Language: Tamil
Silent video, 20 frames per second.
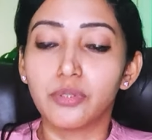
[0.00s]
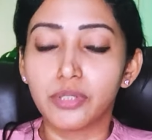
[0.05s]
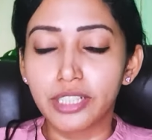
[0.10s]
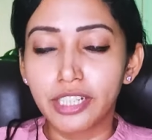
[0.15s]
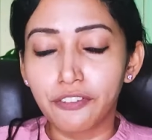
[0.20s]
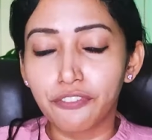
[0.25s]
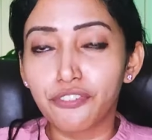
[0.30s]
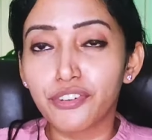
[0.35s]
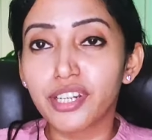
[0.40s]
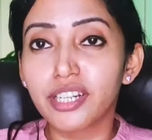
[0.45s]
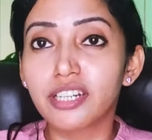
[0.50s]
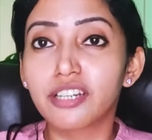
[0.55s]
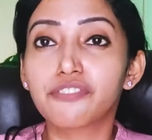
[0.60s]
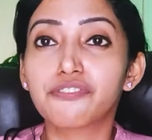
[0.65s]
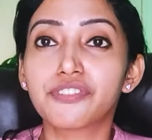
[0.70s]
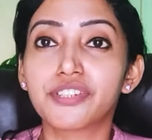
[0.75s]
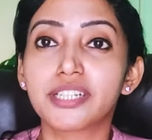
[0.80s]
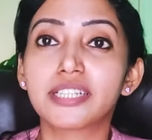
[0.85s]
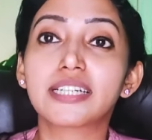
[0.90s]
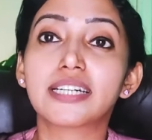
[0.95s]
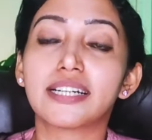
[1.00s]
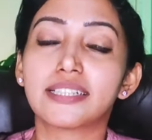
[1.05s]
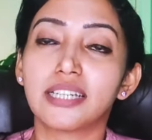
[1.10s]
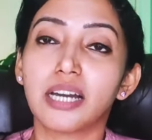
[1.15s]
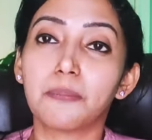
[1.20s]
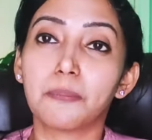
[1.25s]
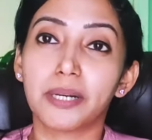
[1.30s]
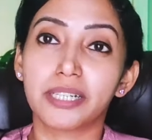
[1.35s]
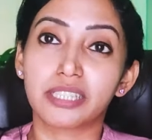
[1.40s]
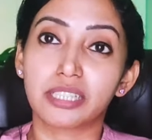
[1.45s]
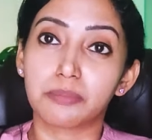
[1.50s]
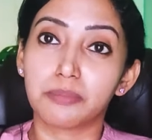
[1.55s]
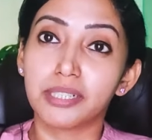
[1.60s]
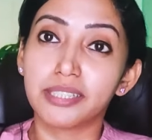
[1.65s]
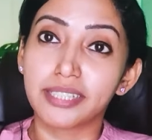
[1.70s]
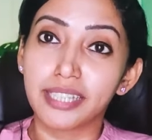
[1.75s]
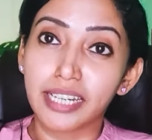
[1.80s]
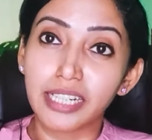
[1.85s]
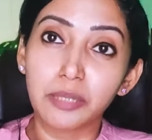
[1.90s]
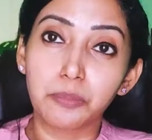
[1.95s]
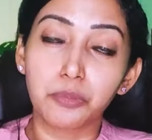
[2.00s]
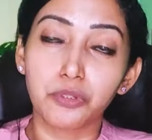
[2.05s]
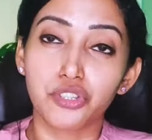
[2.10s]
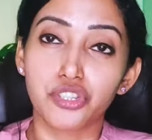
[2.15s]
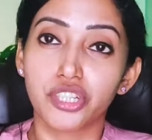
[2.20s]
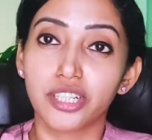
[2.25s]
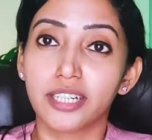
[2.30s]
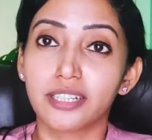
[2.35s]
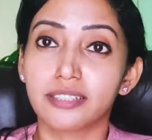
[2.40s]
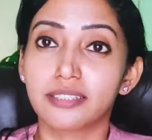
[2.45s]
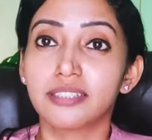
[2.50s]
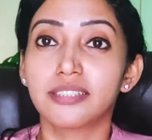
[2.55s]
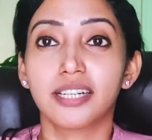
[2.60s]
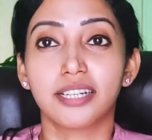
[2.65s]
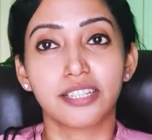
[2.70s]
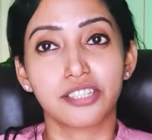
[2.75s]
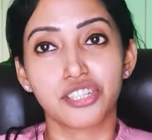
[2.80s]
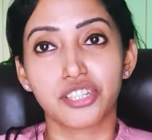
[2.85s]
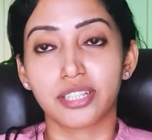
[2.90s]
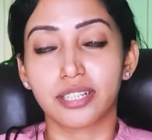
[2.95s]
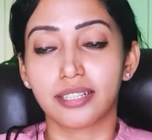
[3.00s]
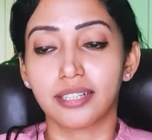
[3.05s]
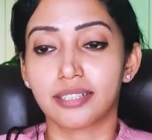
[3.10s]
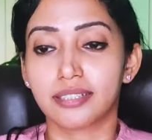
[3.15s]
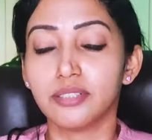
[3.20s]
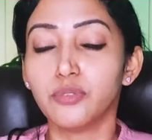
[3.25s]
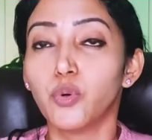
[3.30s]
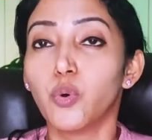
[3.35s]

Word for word: டிஃப்ரெண்ட் டிஃப்ரெண்ட் கதாபாத்திரமா தேடி பிடிச்சி எடுத்து நடிச்சிருக்காரு